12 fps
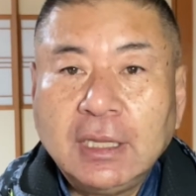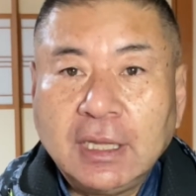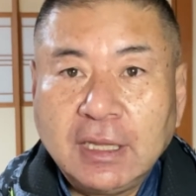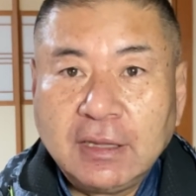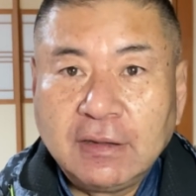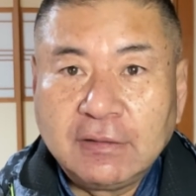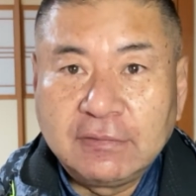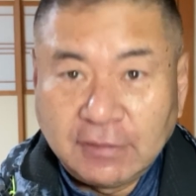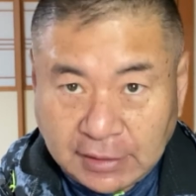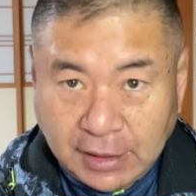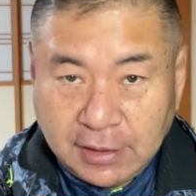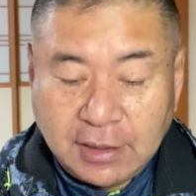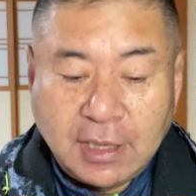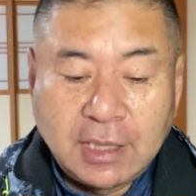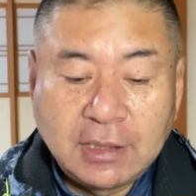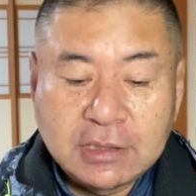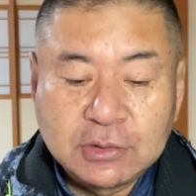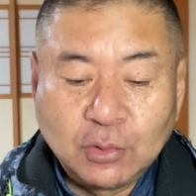えー、さて、
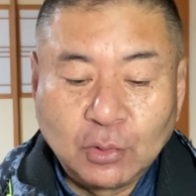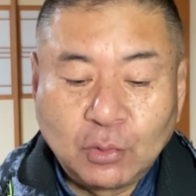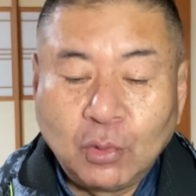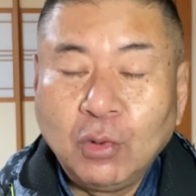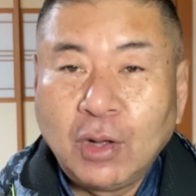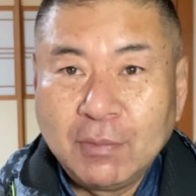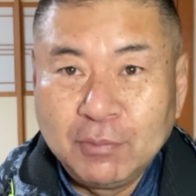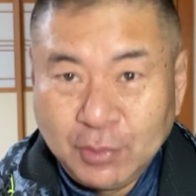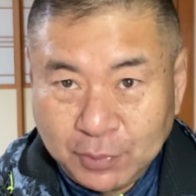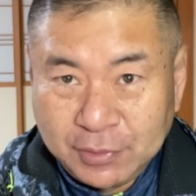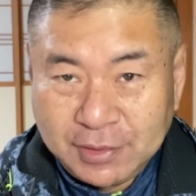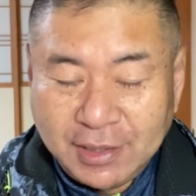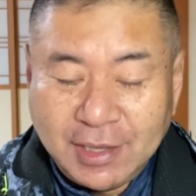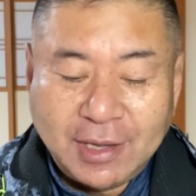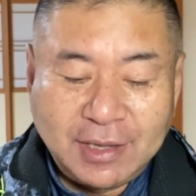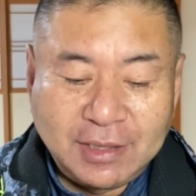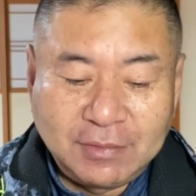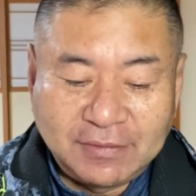話の後半部分に
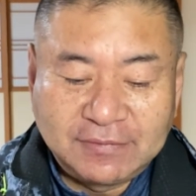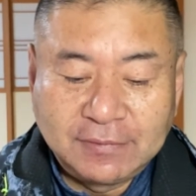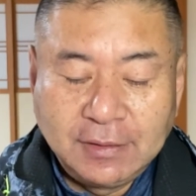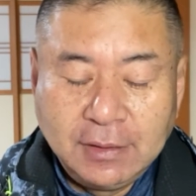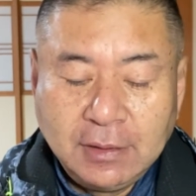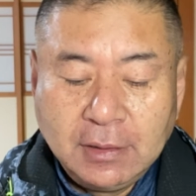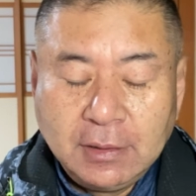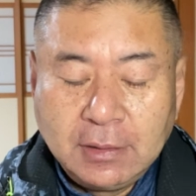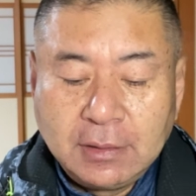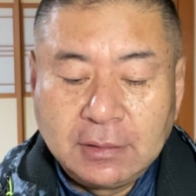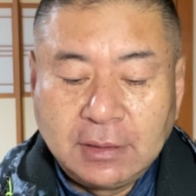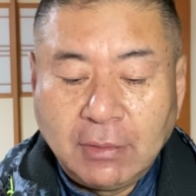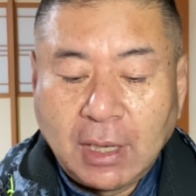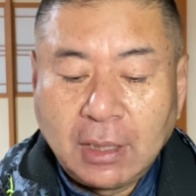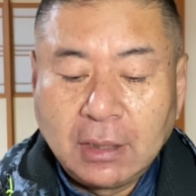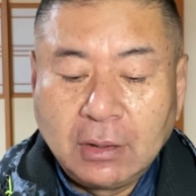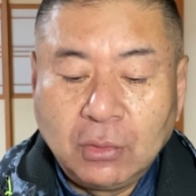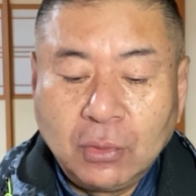入ります。では、
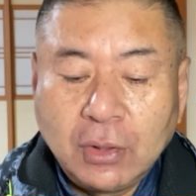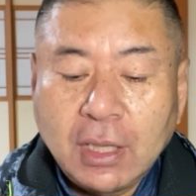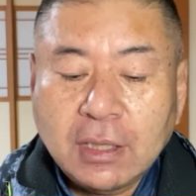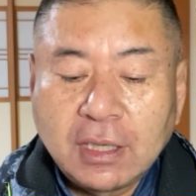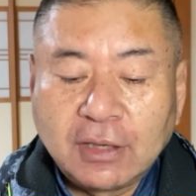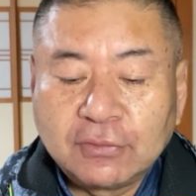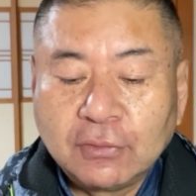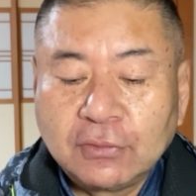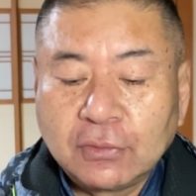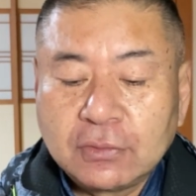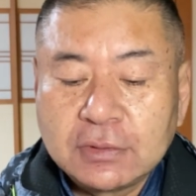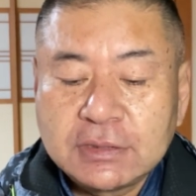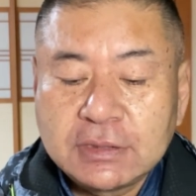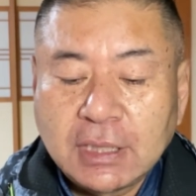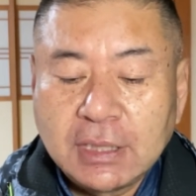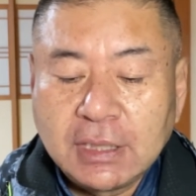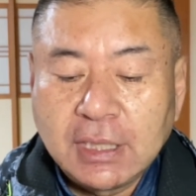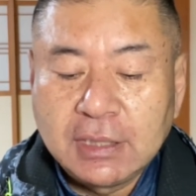親から相続し
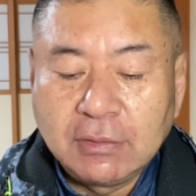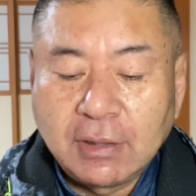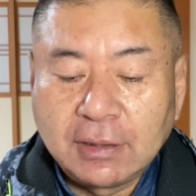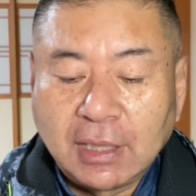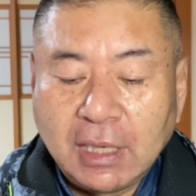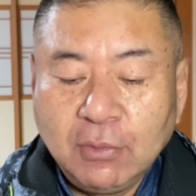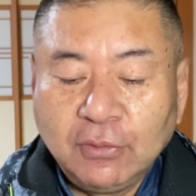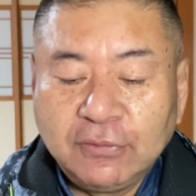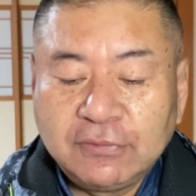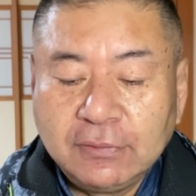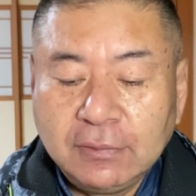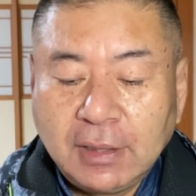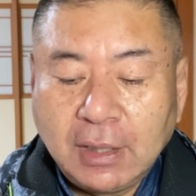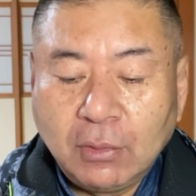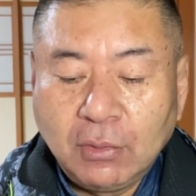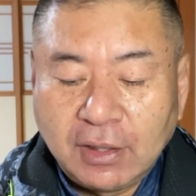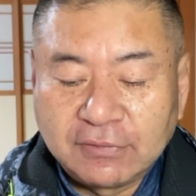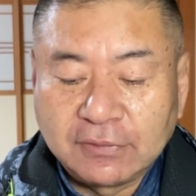た家には誰も住んで
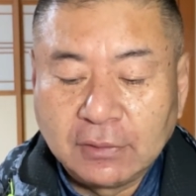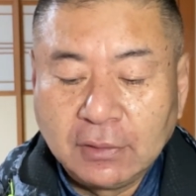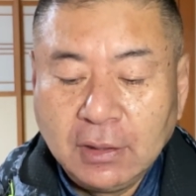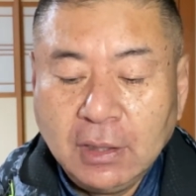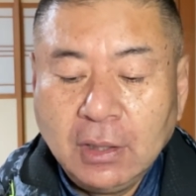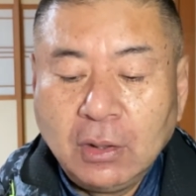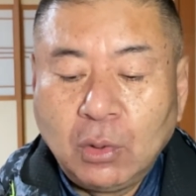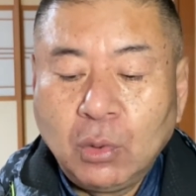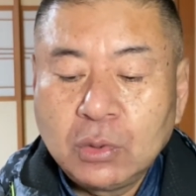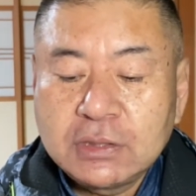おらず、放